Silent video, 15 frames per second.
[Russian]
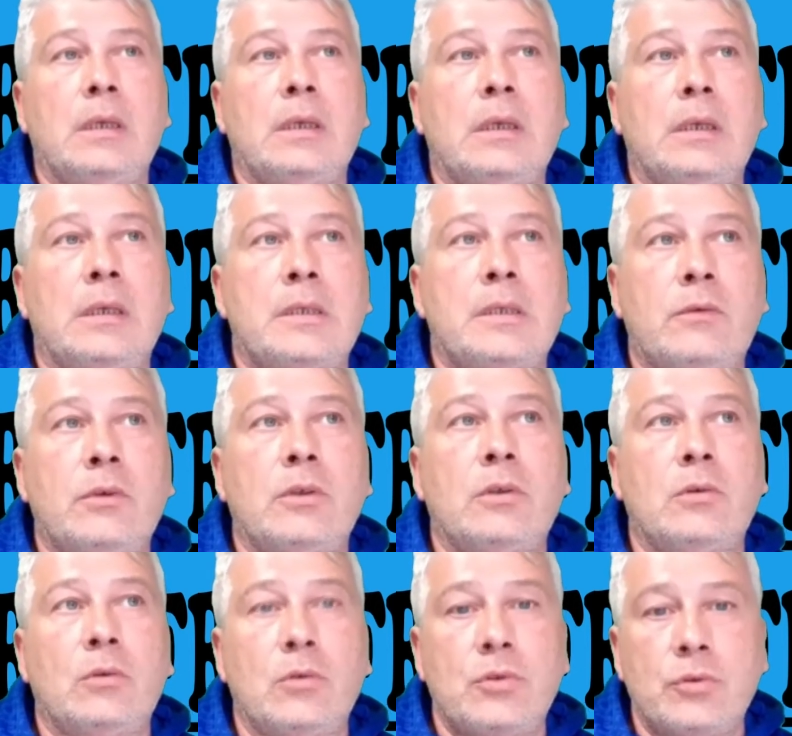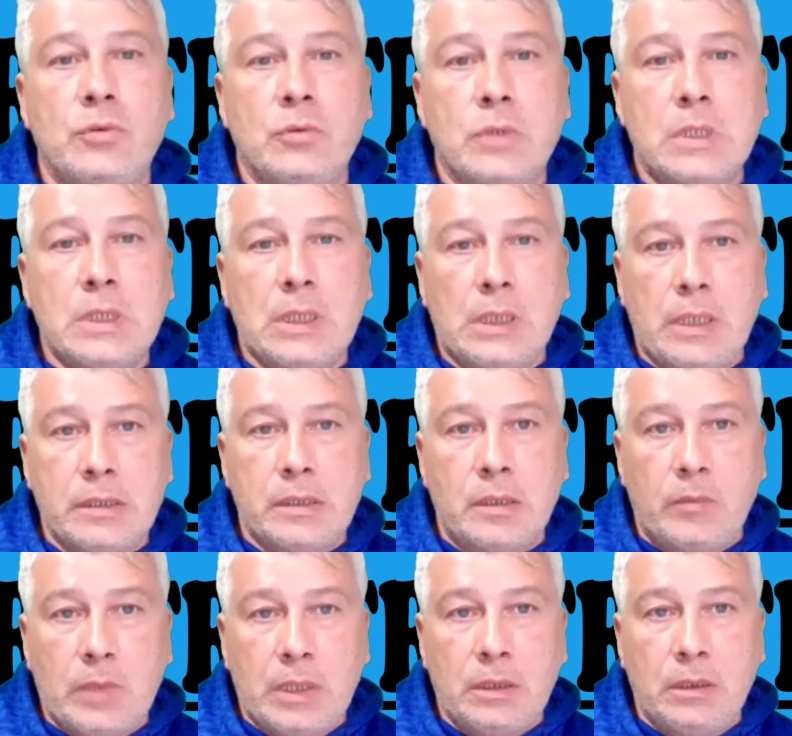э, сегодня ночью снялась
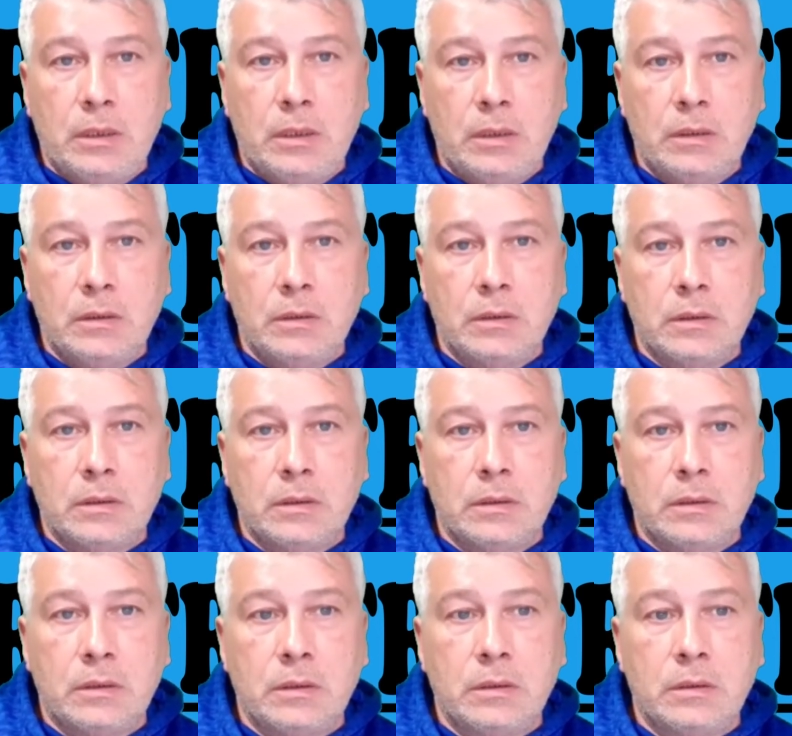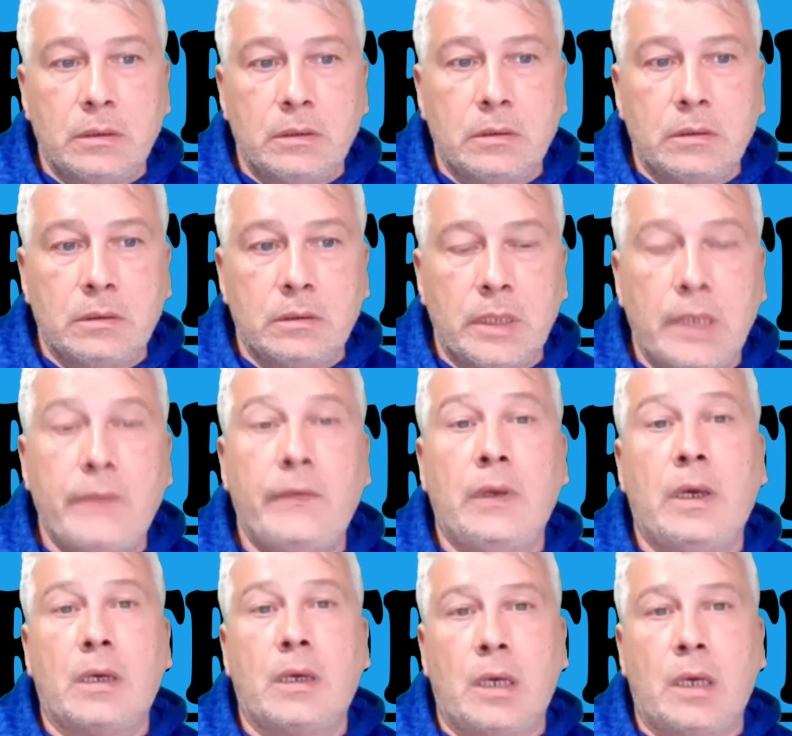команда э,
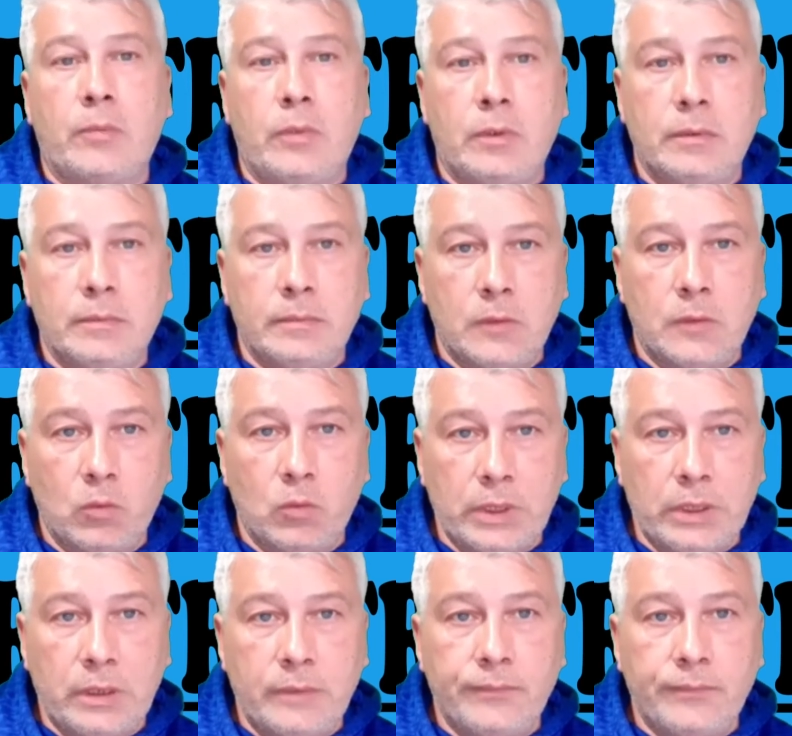AVR Carp, румыны.